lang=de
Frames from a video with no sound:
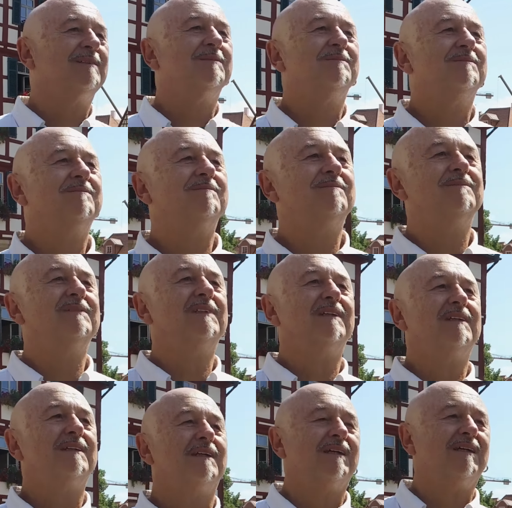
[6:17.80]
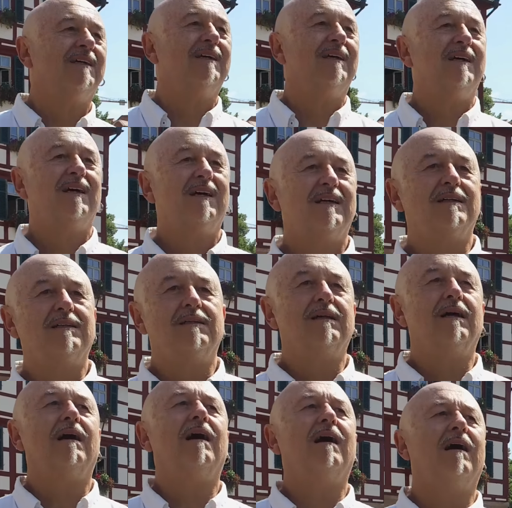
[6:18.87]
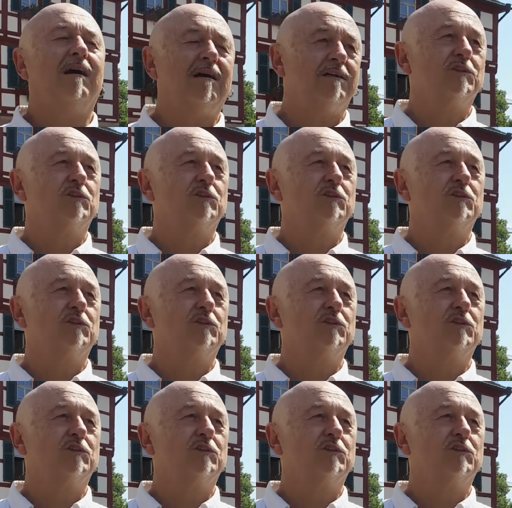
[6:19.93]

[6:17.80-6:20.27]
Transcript: die Schwabacher Artikel verabschiedet worden. Aha,